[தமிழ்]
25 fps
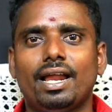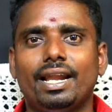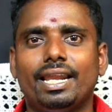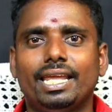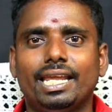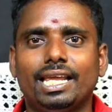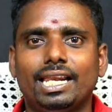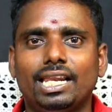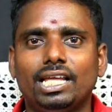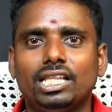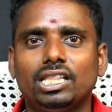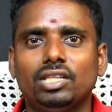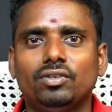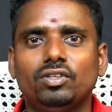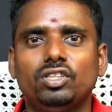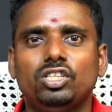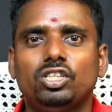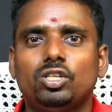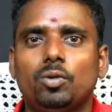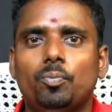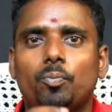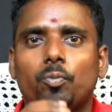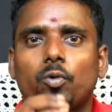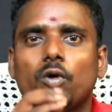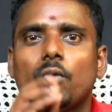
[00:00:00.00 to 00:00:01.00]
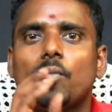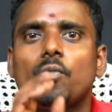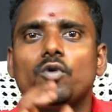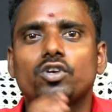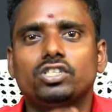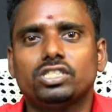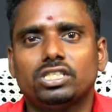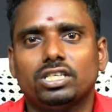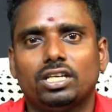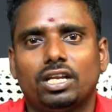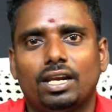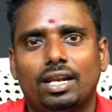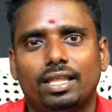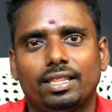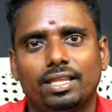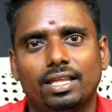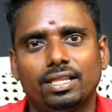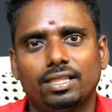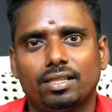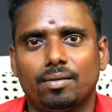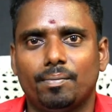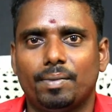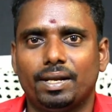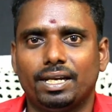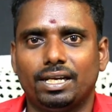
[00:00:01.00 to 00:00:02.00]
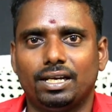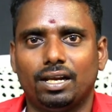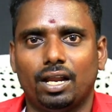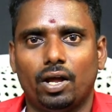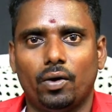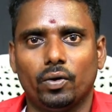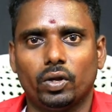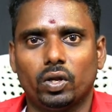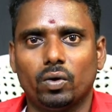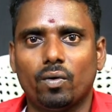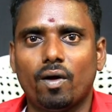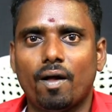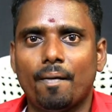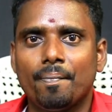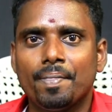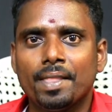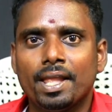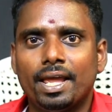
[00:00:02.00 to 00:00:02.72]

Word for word: நீங்களாம் வந்து இந்த ப்ரொமோஷனால தான் சம்பாதிக்கலாம் ஓகேவா